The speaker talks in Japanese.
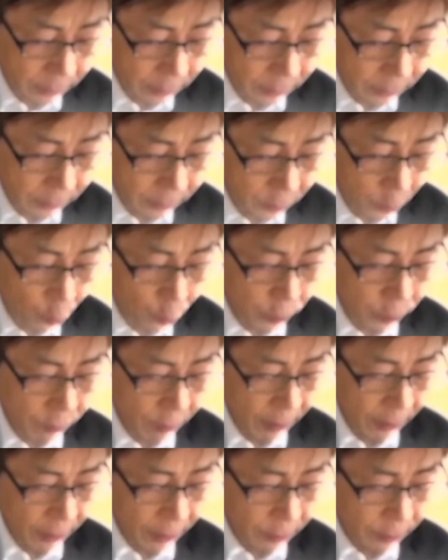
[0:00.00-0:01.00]
約束
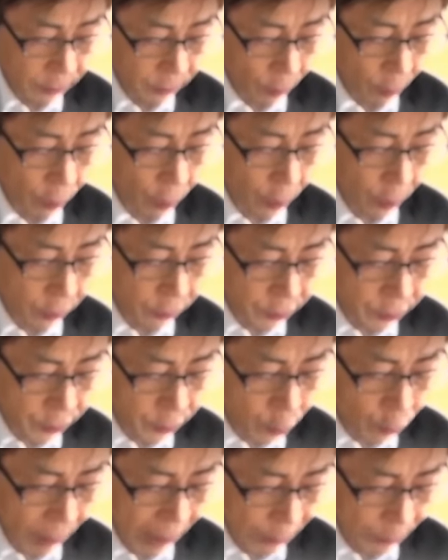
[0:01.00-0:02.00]
が決まって
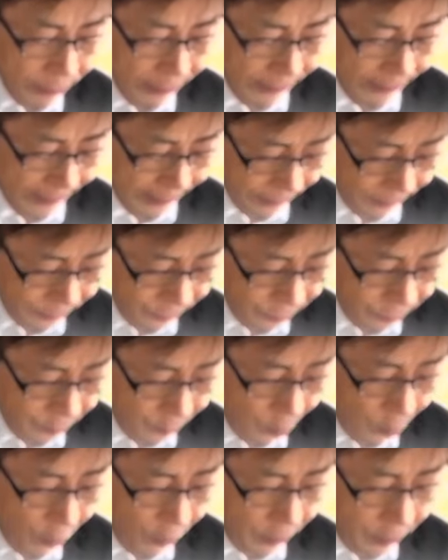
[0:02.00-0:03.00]
男は三
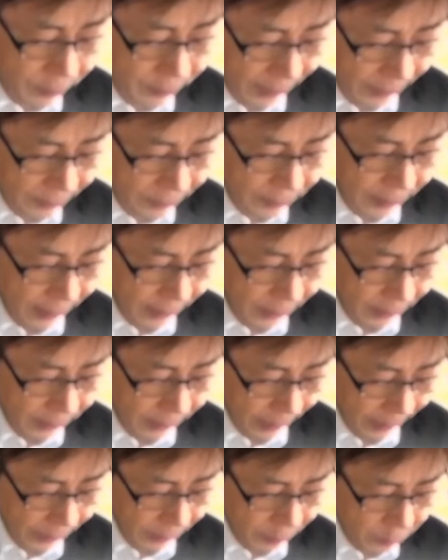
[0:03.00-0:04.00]
両の金を
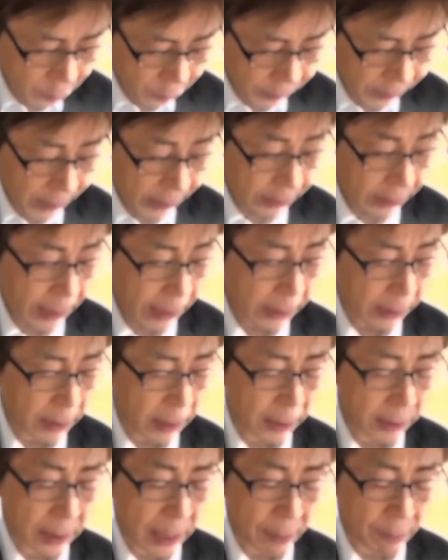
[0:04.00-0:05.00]
渡したので
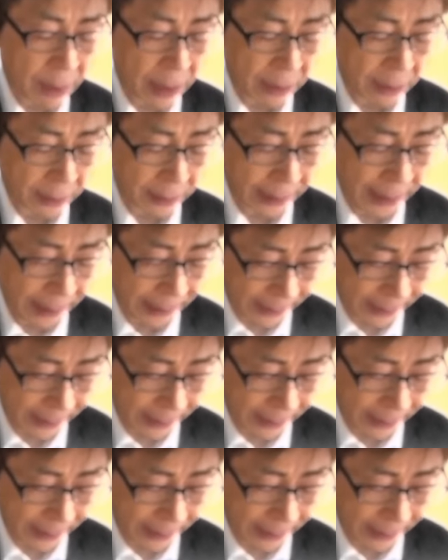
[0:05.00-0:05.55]
孫十郎